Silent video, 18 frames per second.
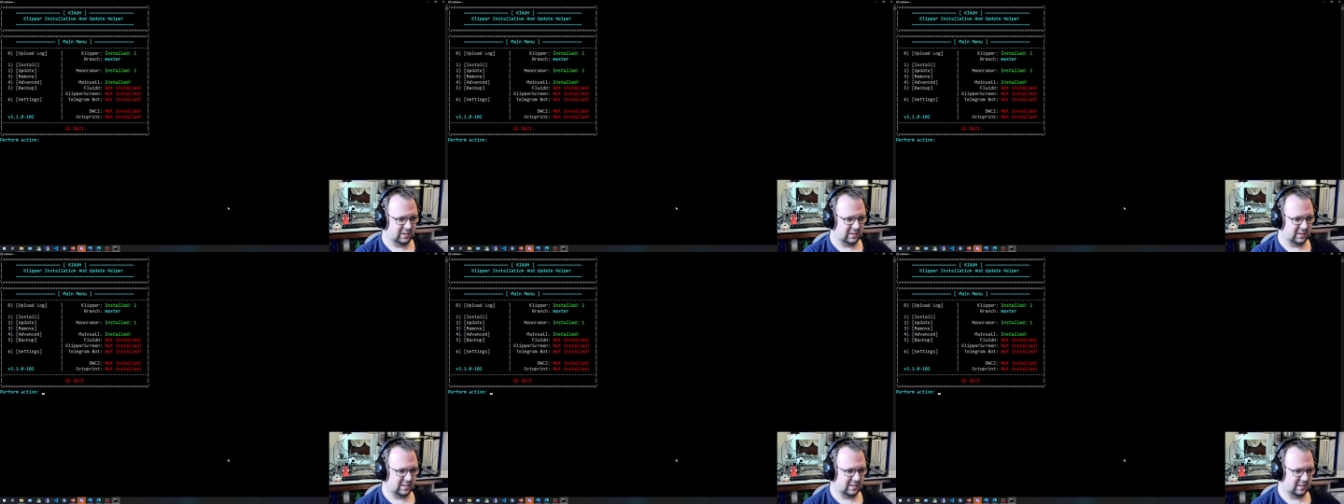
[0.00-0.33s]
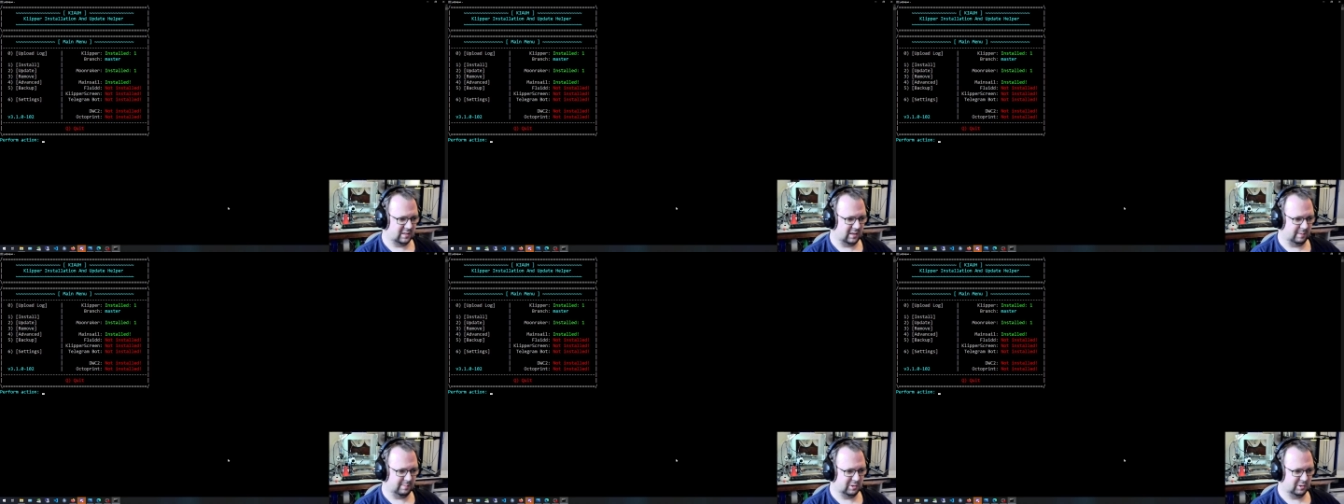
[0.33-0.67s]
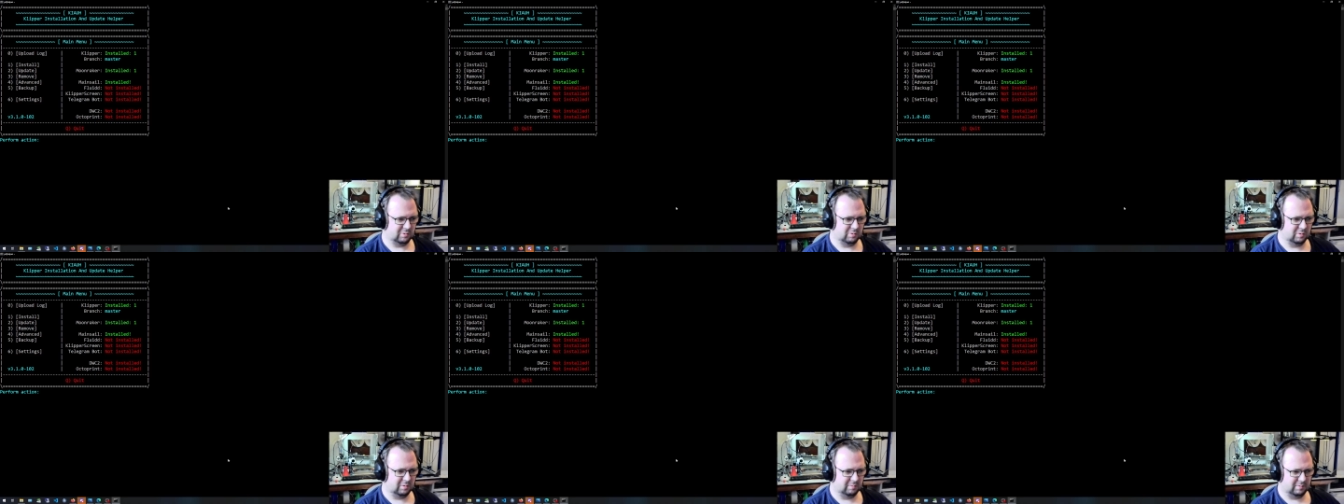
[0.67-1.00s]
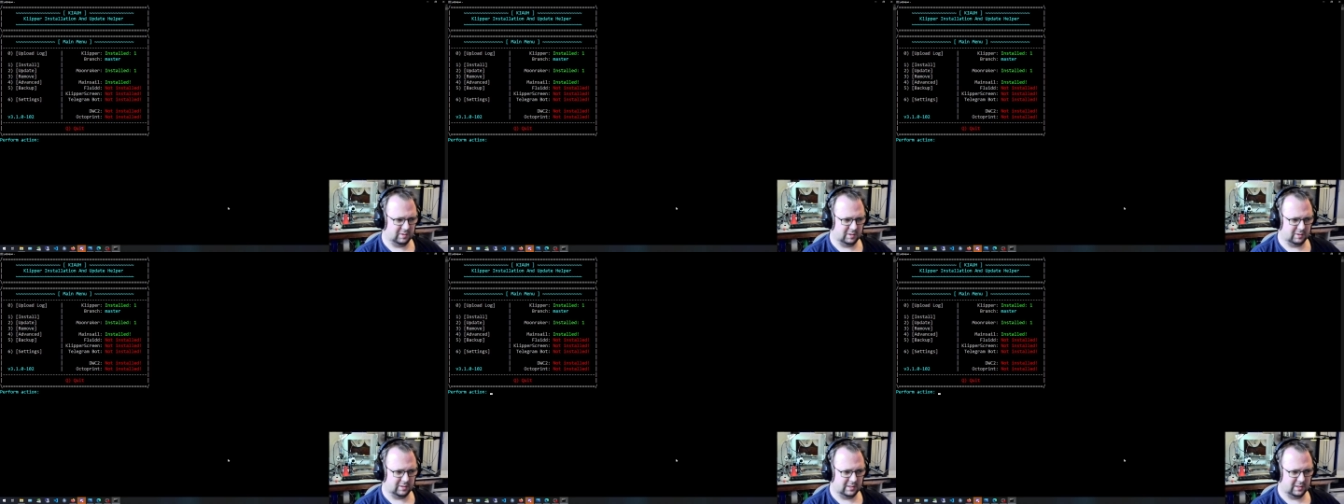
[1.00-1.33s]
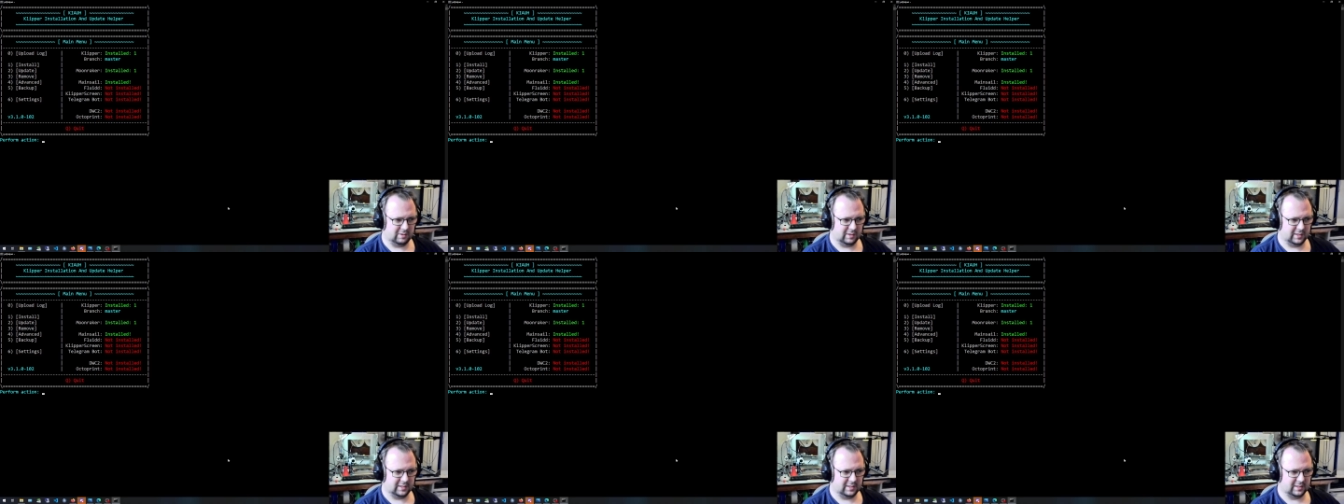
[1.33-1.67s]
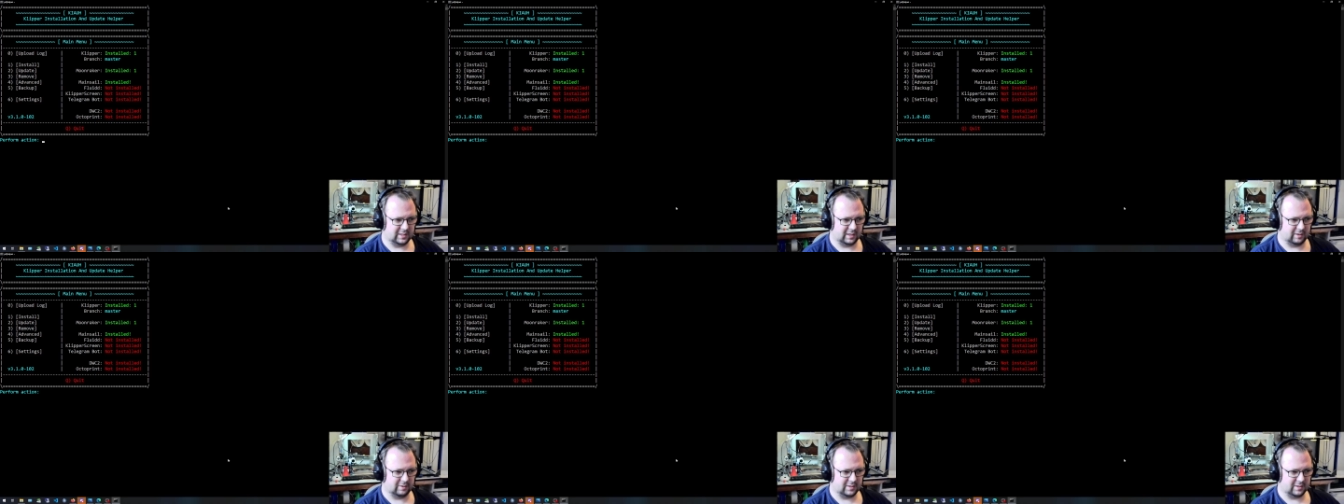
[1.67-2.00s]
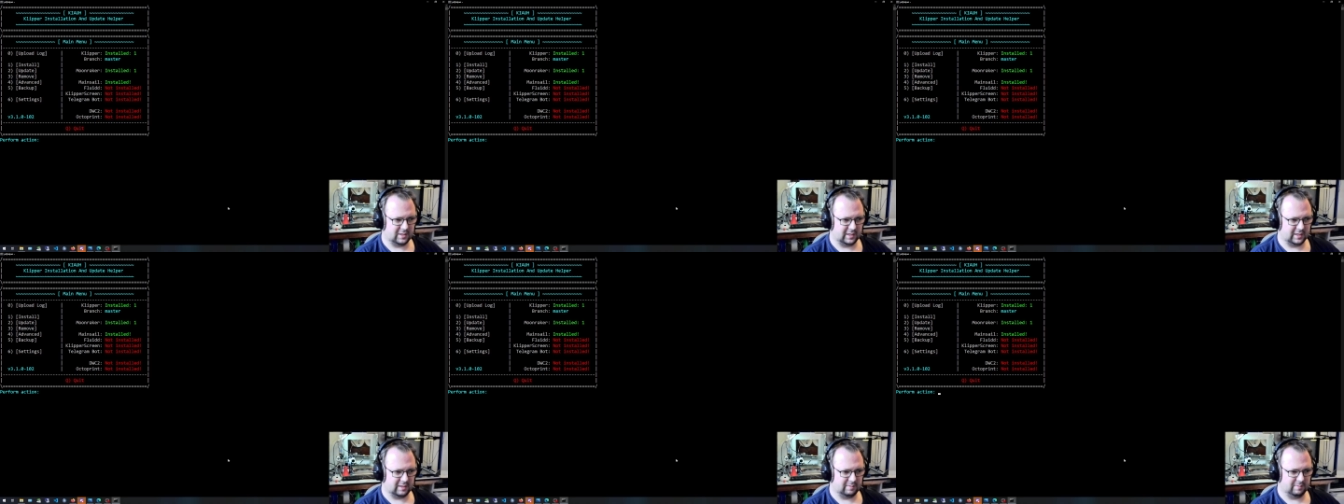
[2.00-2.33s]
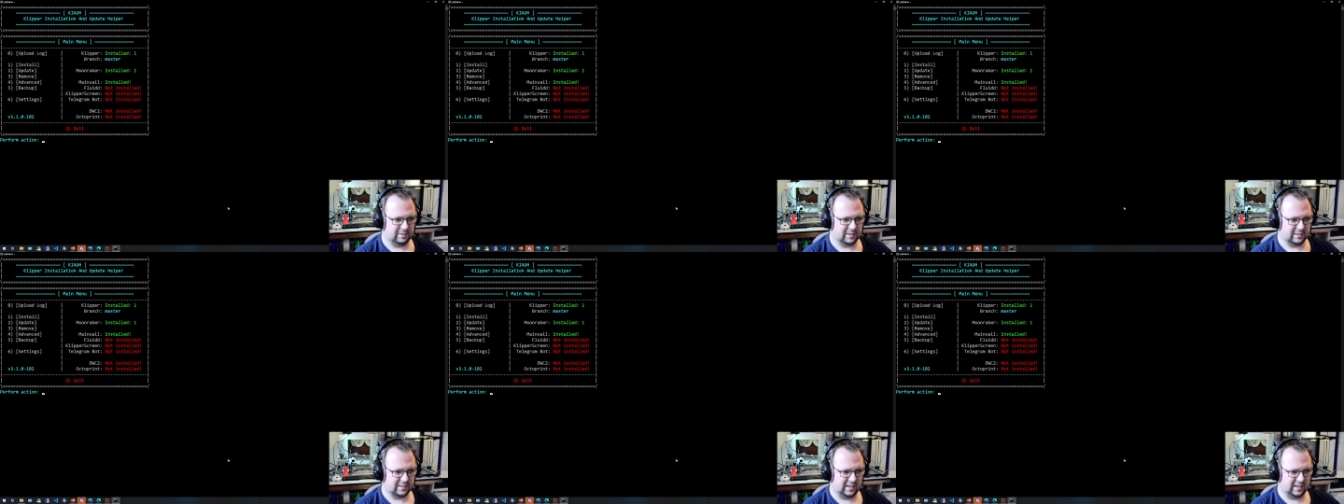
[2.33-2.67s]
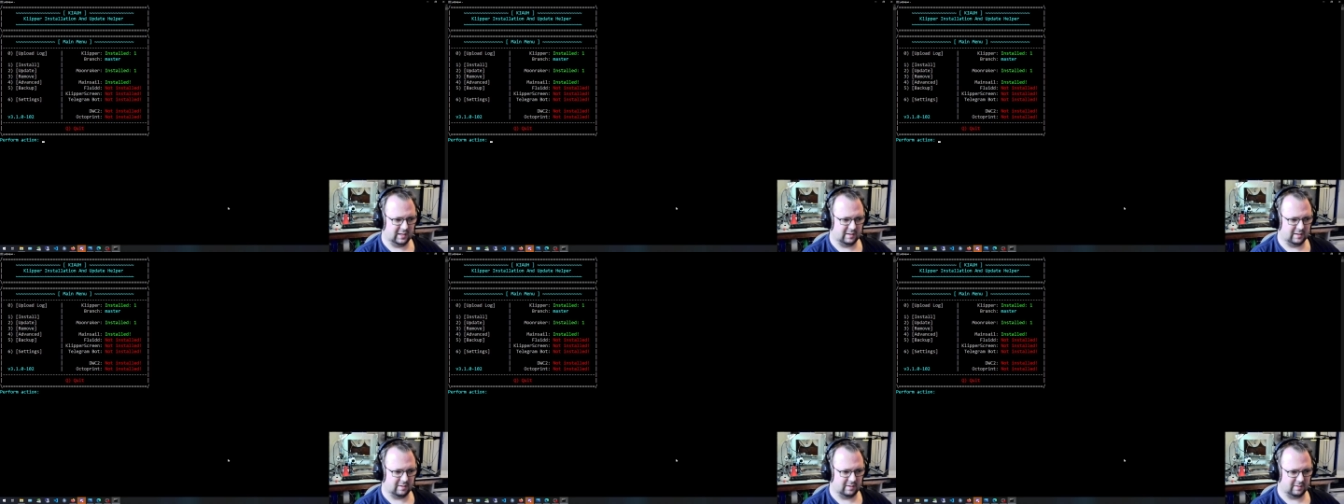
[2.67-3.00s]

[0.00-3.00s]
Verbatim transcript: Das habe ich irgendwie noch nicht so richtig rausgekriegt, wie das geht.